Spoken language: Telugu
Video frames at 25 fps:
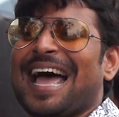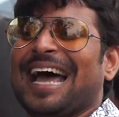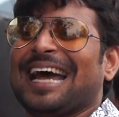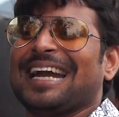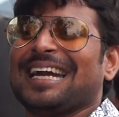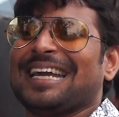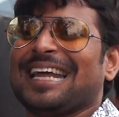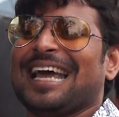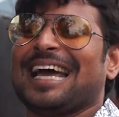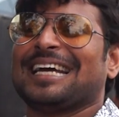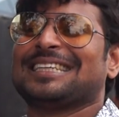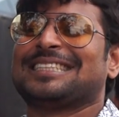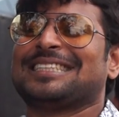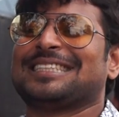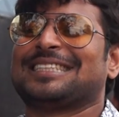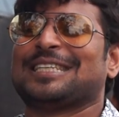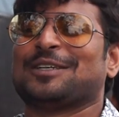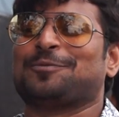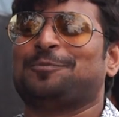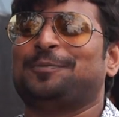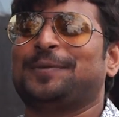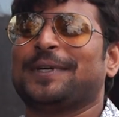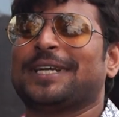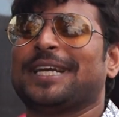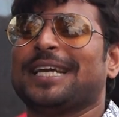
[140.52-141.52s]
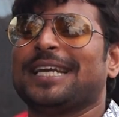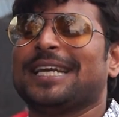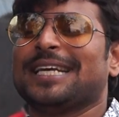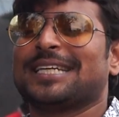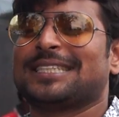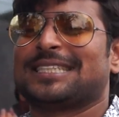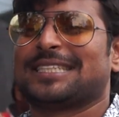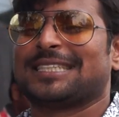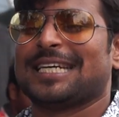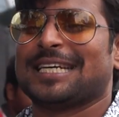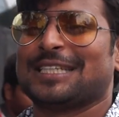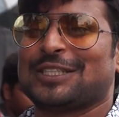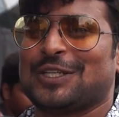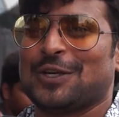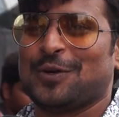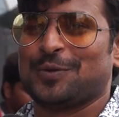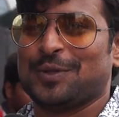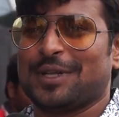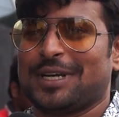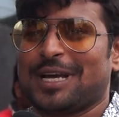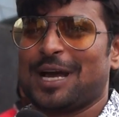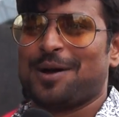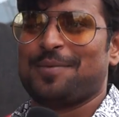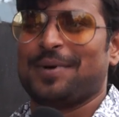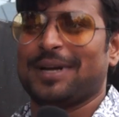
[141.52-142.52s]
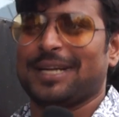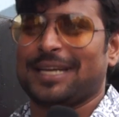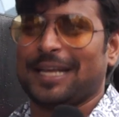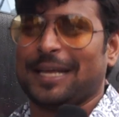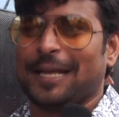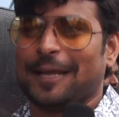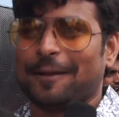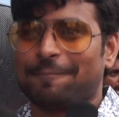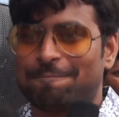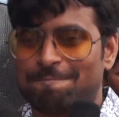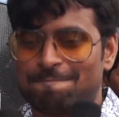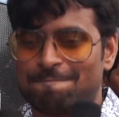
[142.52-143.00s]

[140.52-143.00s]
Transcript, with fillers: అంటే యాజ్ ఇస్ బిగినింగ్ స్టేజ్లో ఉంది కాబట్టి